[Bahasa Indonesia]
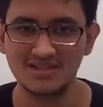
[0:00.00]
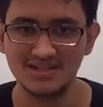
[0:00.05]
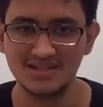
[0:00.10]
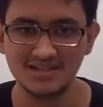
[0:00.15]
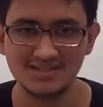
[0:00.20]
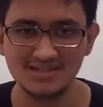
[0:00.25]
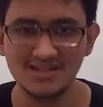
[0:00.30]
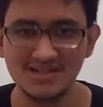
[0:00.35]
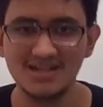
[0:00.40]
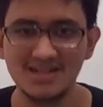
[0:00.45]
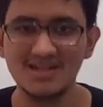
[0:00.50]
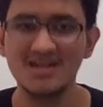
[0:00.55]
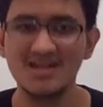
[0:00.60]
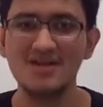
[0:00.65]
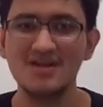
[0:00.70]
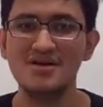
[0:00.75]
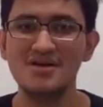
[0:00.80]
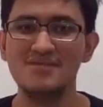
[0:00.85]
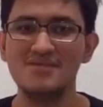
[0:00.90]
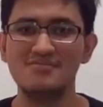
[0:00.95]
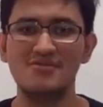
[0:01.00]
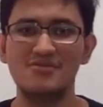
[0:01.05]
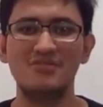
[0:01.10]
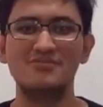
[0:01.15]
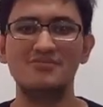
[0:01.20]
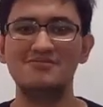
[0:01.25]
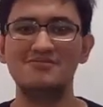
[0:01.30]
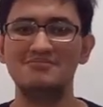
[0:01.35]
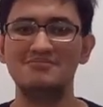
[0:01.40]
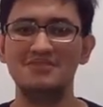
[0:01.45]
gereja
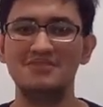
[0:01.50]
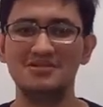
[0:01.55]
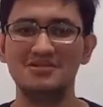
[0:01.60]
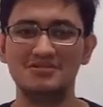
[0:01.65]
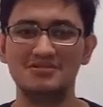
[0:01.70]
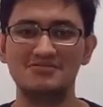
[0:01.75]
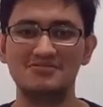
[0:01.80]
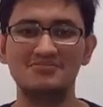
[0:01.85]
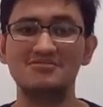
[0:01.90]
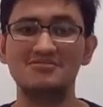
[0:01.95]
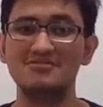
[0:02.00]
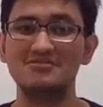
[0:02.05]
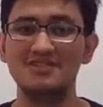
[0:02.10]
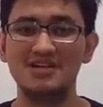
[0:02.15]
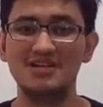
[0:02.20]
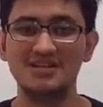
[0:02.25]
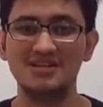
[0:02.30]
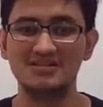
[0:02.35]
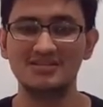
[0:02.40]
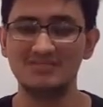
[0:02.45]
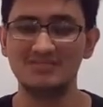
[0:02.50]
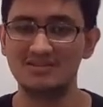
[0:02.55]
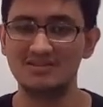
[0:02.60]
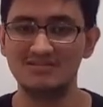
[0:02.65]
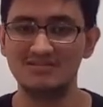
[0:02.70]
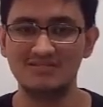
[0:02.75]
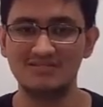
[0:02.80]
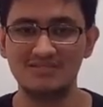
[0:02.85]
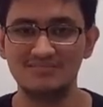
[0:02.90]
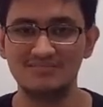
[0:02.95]
maupun berkumpul dengan
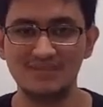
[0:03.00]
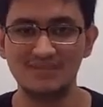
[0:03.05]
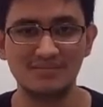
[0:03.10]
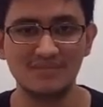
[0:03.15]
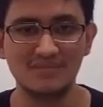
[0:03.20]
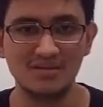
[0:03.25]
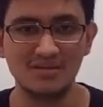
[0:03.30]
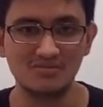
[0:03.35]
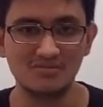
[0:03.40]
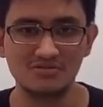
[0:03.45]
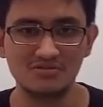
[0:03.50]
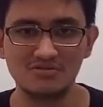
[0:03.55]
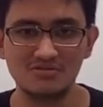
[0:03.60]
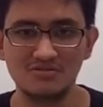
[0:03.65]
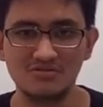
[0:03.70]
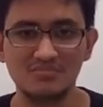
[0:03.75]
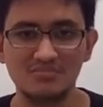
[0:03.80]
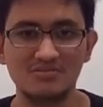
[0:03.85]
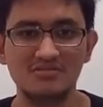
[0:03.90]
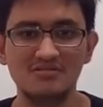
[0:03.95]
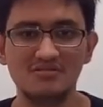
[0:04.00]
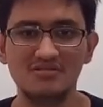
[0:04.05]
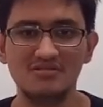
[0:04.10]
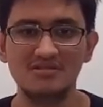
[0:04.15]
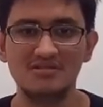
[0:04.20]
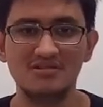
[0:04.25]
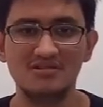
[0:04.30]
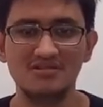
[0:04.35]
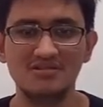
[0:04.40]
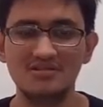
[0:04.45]
teman-teman PMK Mustopo
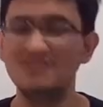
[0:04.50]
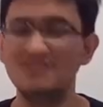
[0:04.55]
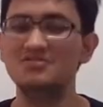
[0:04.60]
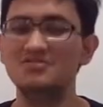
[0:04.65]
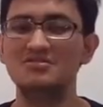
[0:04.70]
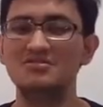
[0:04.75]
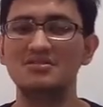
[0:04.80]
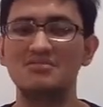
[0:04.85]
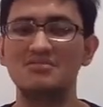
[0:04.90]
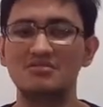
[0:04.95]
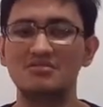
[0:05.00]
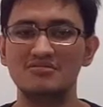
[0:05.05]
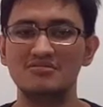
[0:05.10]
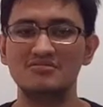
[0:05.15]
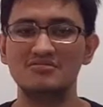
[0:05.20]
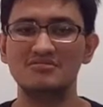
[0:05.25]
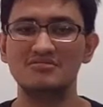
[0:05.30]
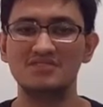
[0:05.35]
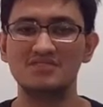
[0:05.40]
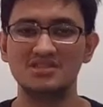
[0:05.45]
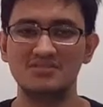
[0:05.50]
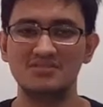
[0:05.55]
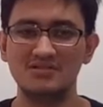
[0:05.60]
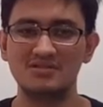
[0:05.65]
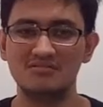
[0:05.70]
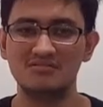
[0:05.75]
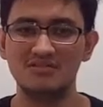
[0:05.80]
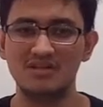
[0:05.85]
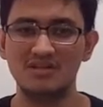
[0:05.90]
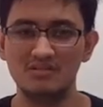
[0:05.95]
dan juga berkumpul bersama
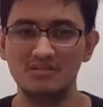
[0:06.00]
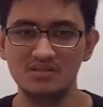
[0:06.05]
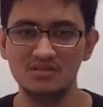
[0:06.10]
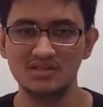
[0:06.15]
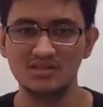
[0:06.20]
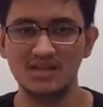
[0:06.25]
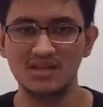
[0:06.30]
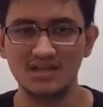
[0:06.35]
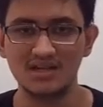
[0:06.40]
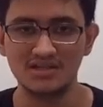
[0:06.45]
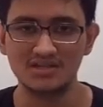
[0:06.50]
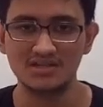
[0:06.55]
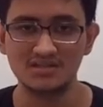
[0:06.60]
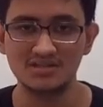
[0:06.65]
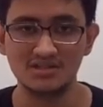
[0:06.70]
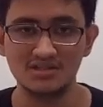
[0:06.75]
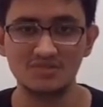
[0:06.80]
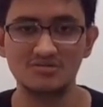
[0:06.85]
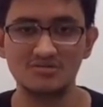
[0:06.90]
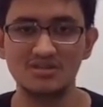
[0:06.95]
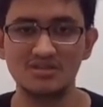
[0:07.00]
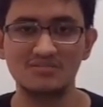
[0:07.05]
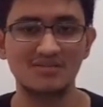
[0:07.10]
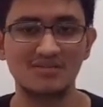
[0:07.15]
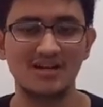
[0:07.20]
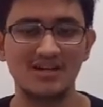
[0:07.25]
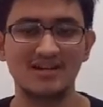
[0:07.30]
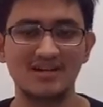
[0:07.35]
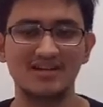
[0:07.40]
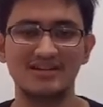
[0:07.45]
keluarga besar, tentunya
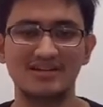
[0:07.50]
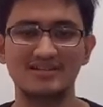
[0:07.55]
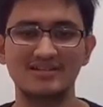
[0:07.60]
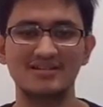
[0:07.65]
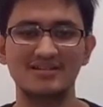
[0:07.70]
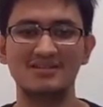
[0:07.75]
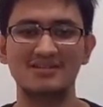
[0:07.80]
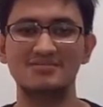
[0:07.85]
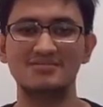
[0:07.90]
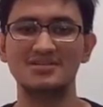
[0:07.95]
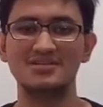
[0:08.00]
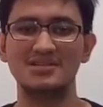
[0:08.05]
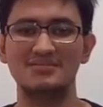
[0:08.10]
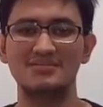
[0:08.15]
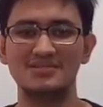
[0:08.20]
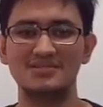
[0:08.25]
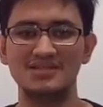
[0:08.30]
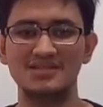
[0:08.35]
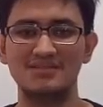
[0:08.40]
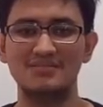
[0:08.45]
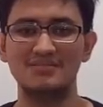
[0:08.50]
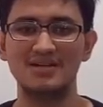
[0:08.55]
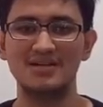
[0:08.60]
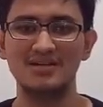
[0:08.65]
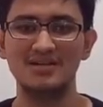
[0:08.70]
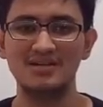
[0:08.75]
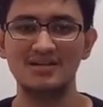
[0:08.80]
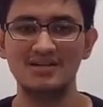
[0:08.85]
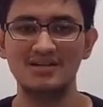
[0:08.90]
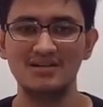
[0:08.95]
merayakan Natal bersama-sama
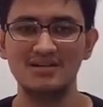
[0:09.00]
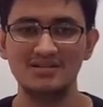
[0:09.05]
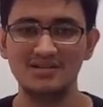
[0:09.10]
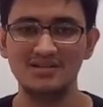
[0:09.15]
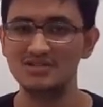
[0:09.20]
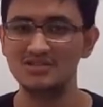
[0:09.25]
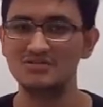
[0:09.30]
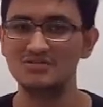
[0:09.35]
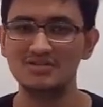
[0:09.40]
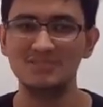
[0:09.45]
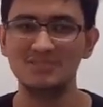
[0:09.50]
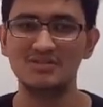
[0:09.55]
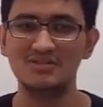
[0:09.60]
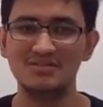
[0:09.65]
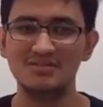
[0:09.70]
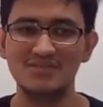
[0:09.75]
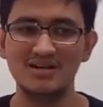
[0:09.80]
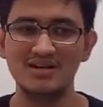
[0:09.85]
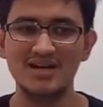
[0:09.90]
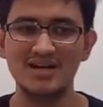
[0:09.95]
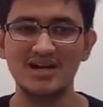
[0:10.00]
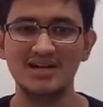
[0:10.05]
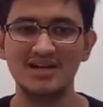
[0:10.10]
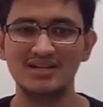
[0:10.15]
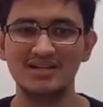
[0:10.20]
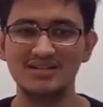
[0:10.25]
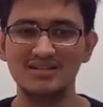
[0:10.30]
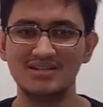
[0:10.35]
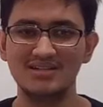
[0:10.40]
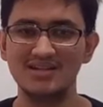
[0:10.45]
dan juga beribadah
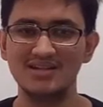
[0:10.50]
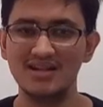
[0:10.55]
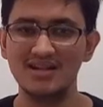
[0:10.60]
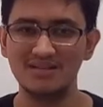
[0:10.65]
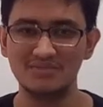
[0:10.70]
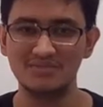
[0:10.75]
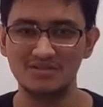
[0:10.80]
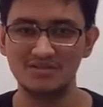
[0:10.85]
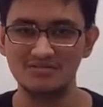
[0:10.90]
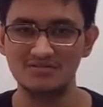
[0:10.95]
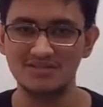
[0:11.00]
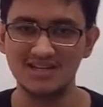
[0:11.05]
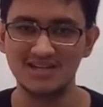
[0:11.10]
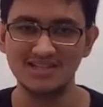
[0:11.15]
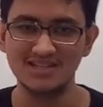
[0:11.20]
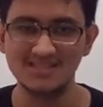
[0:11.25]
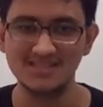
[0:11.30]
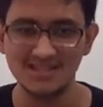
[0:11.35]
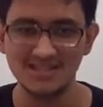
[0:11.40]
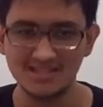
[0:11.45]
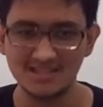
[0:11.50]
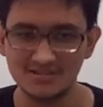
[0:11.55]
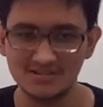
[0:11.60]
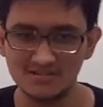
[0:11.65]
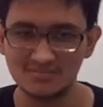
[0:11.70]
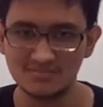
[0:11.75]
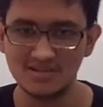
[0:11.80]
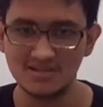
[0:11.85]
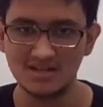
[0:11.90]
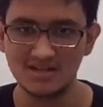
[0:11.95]
di dalam gedung gereja itu yang
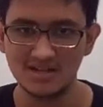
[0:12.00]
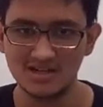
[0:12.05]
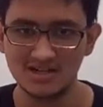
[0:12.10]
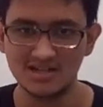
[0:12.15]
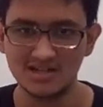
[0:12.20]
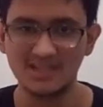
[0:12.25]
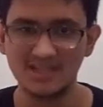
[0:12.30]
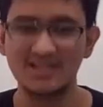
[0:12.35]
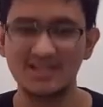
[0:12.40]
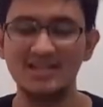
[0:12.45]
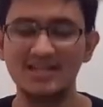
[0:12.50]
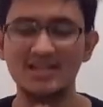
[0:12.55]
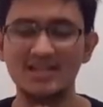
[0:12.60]
paling kangenin.